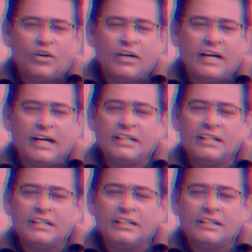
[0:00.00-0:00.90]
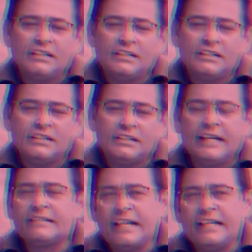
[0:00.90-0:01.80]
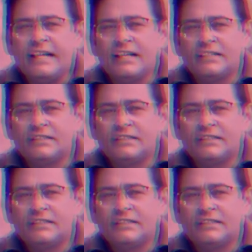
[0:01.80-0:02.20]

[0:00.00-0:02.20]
और कत्ल के ज़रिए